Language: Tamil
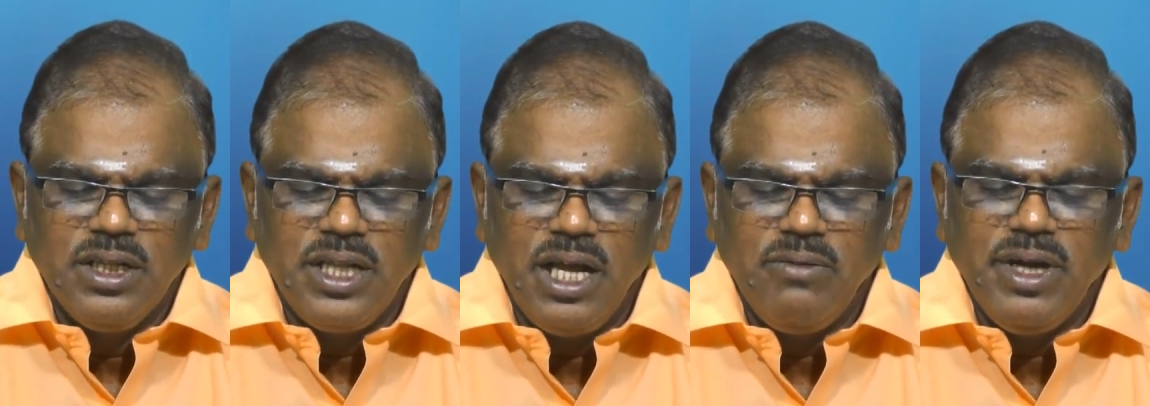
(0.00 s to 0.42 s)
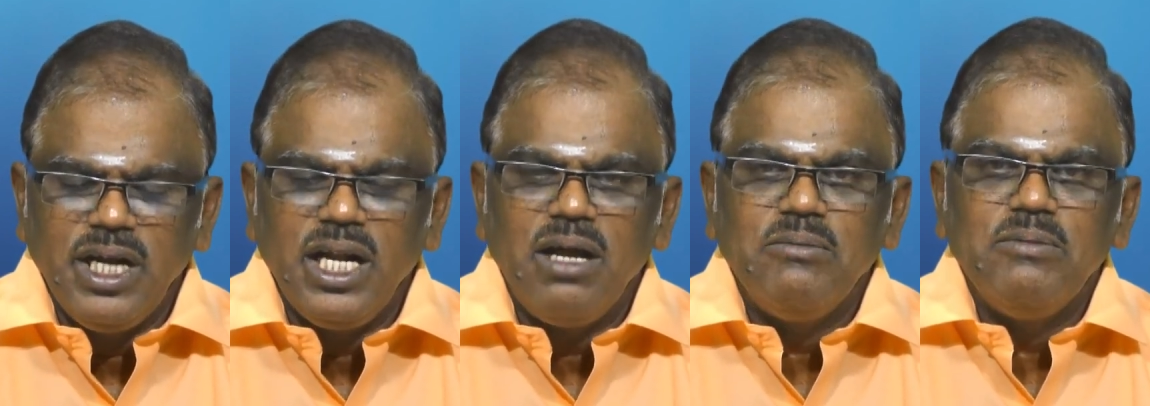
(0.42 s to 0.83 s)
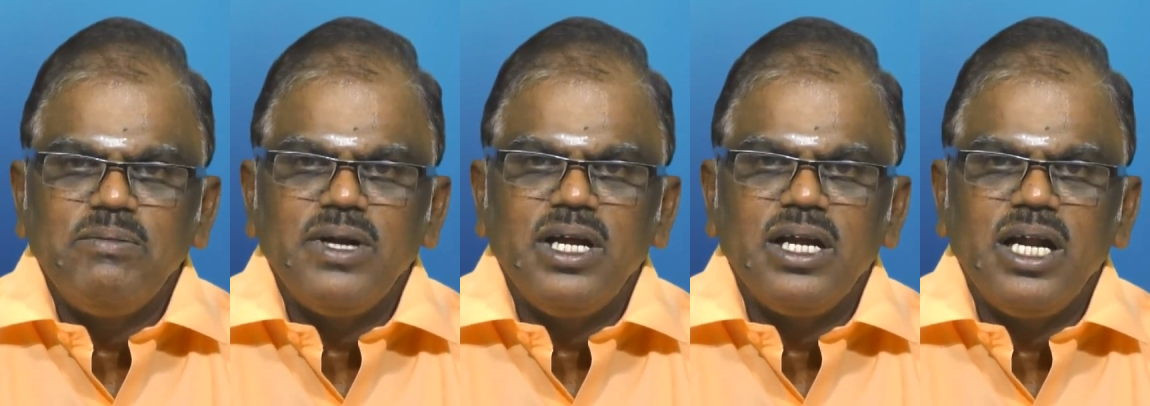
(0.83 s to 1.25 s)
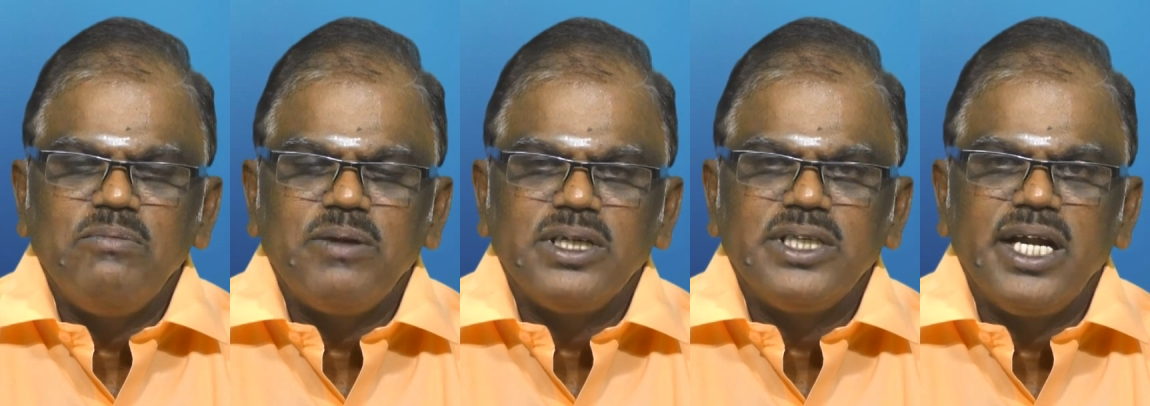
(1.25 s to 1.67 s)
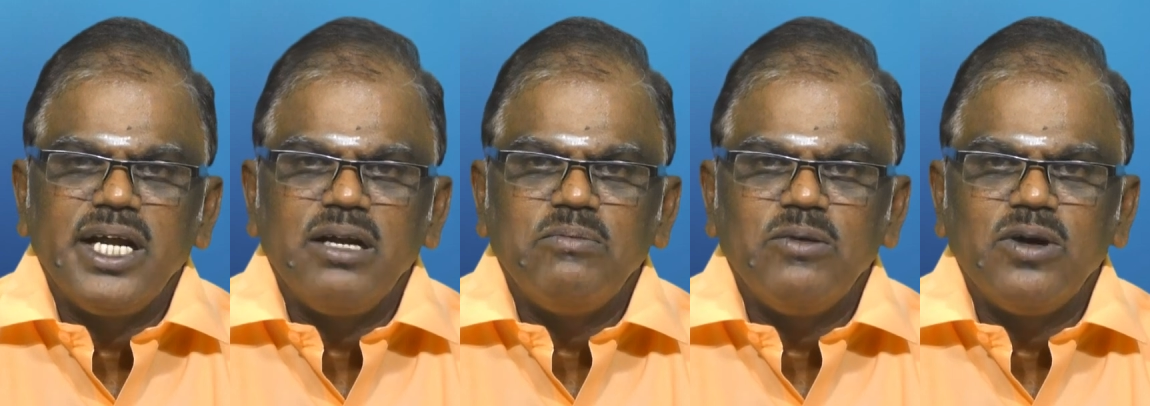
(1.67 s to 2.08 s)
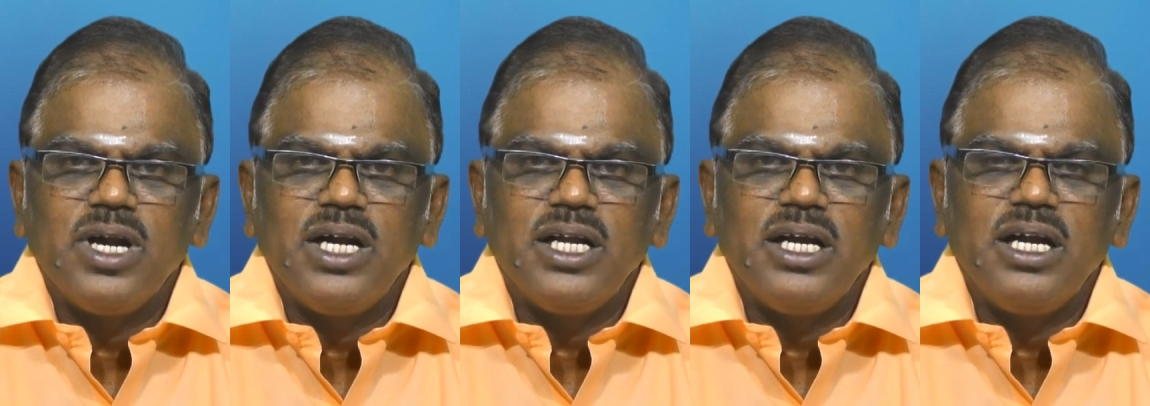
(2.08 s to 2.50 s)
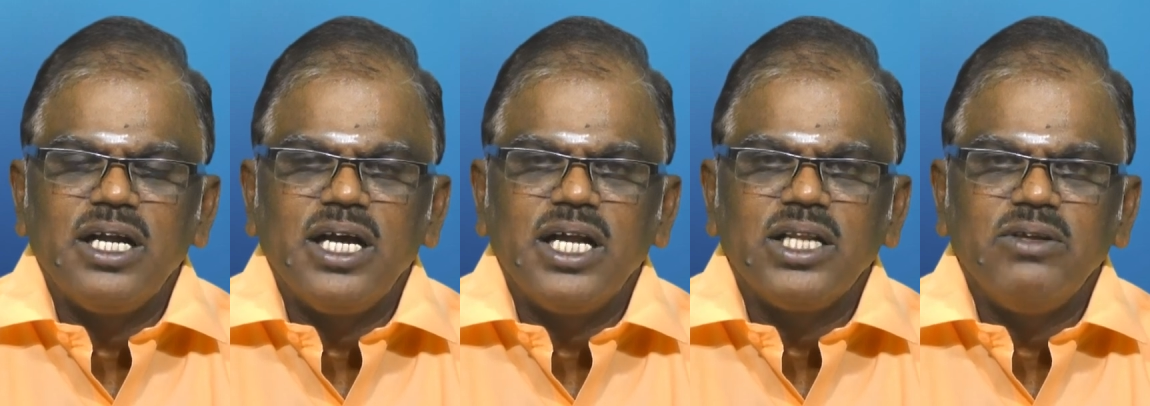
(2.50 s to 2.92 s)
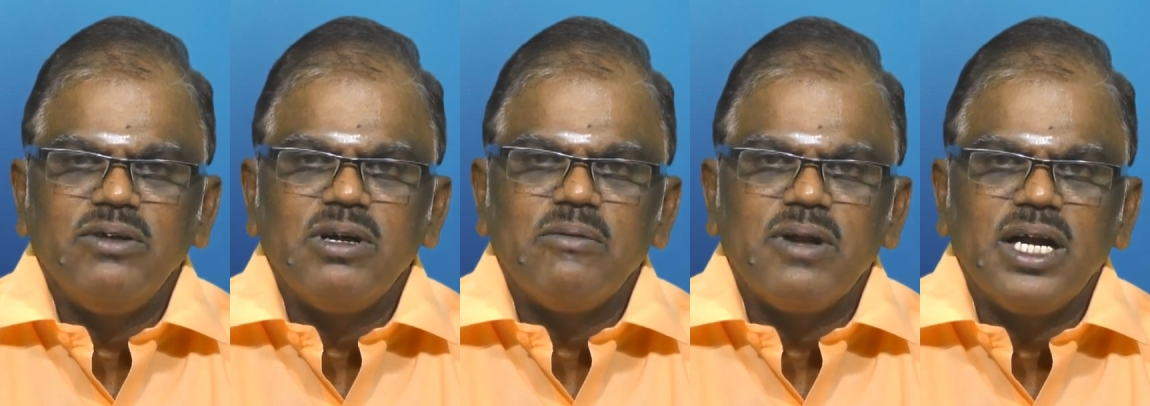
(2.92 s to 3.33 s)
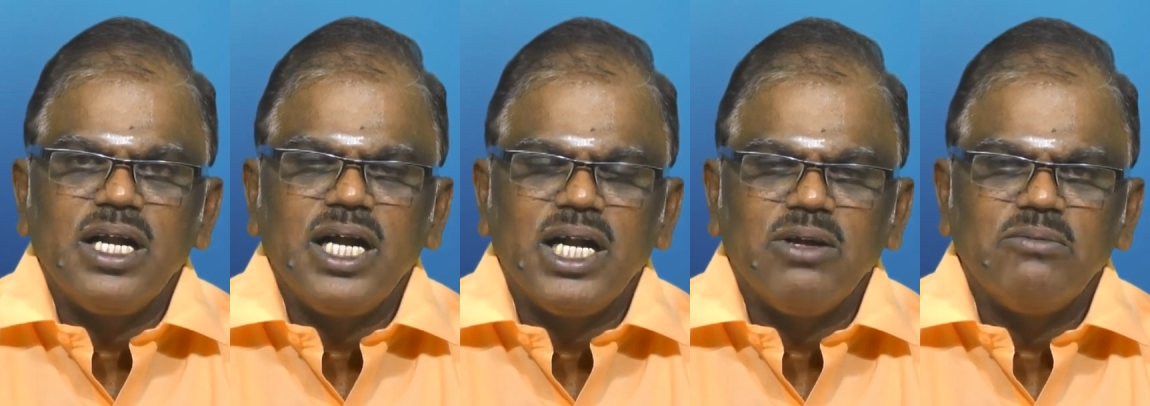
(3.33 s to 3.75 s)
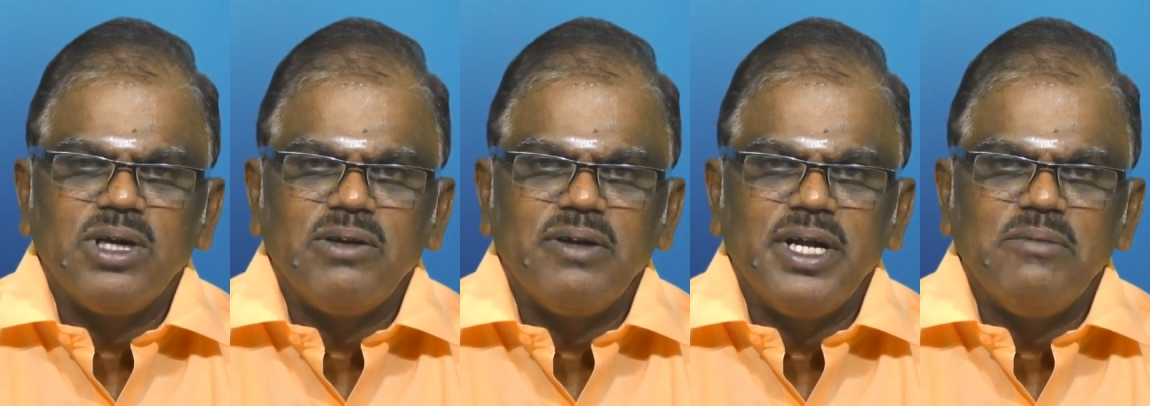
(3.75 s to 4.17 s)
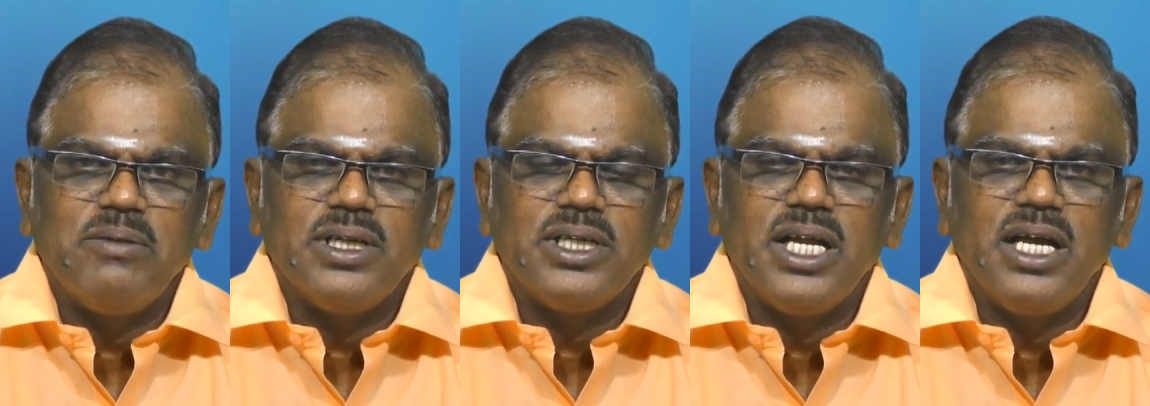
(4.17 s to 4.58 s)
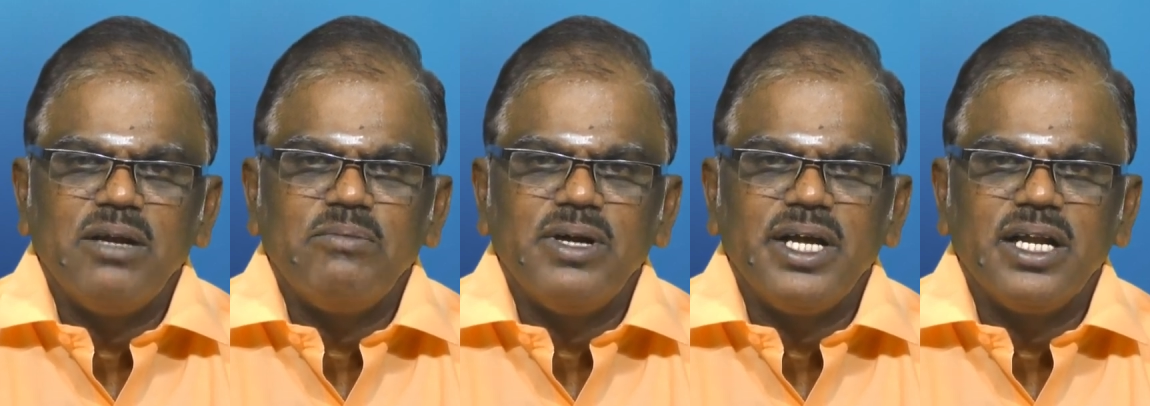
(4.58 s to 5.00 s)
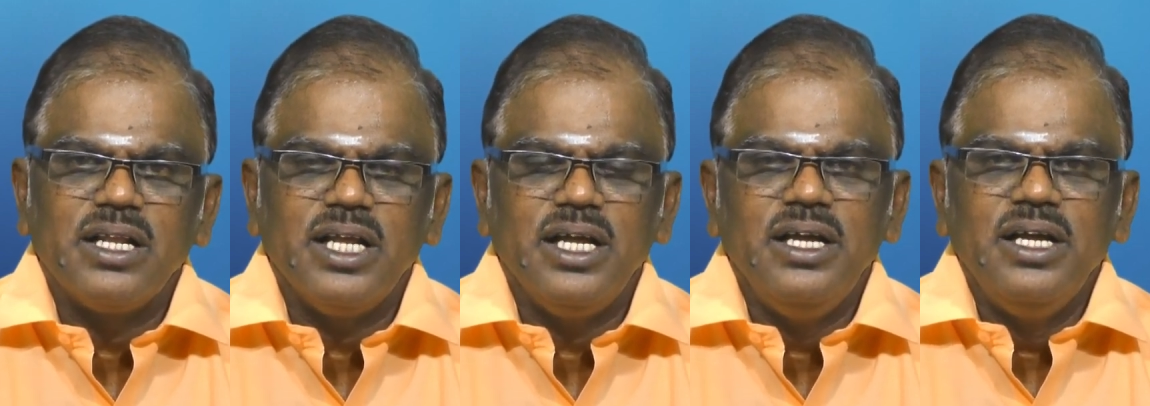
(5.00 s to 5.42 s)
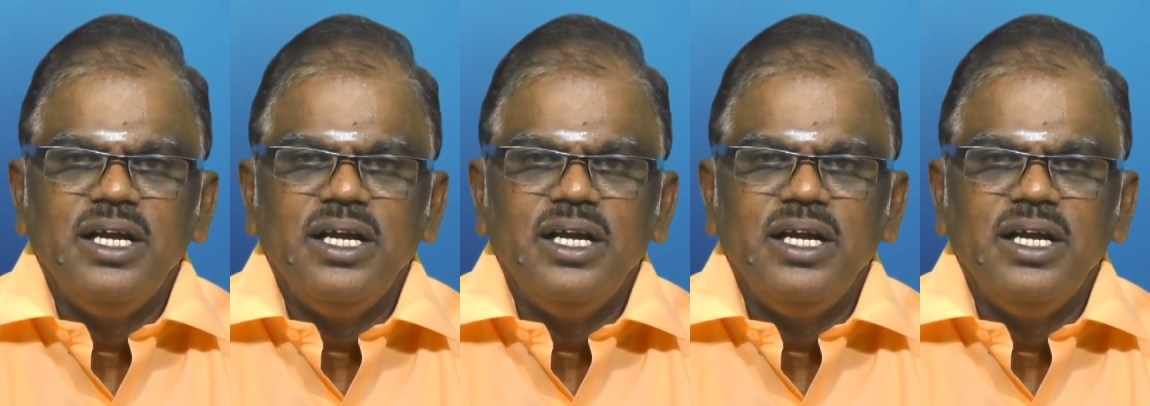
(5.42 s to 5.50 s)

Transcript: தேவையில்லாமல் பிள்ளைகளால் பிரச்சனைகள் போராட்டங்கள் கருத்து வேறுபாடுகள் கணவன் மனைவியுடைய பிரச்சனை ஏற்படுகிறது